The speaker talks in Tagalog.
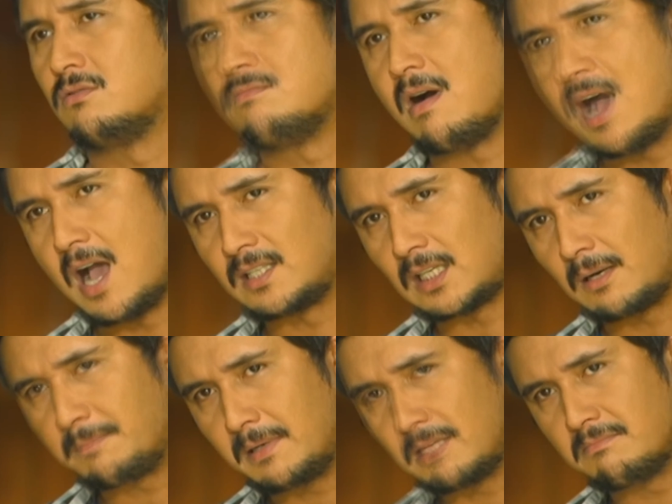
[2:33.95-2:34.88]
Umaasa
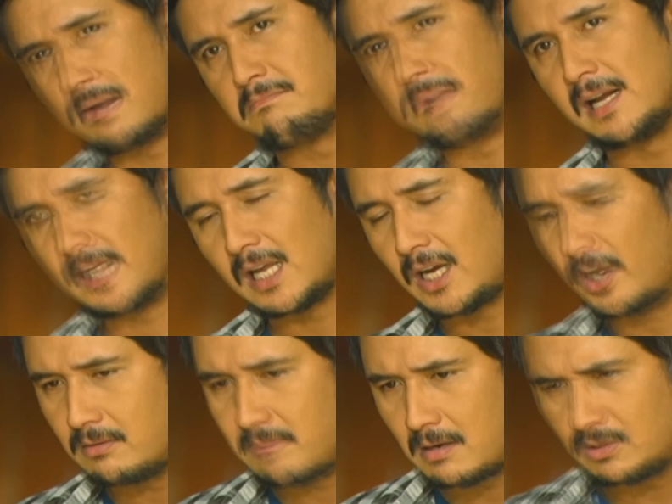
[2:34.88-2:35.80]
ka pa na babalikan
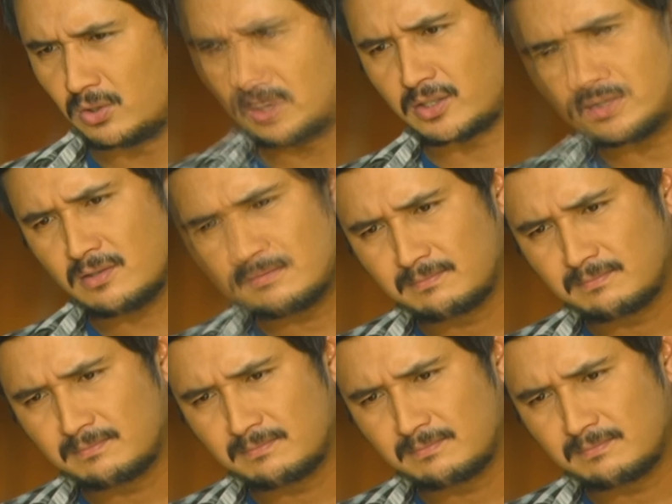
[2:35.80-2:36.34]
kayo ng magulang nyo?